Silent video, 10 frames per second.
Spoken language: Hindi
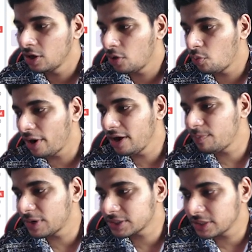वन
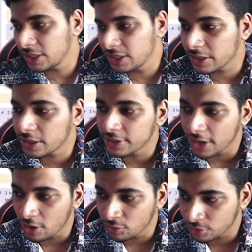परसेंट
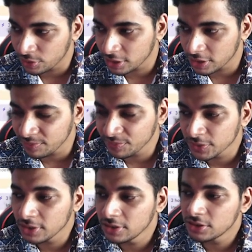डाउन ठीक है
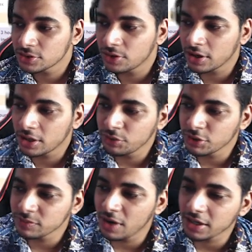सो so, अगर
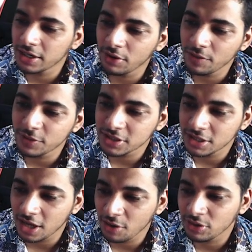यूएस मार्केट वन
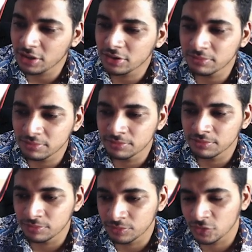परसेंट डाउन है तो
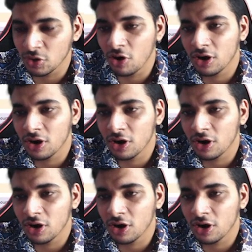हम्म और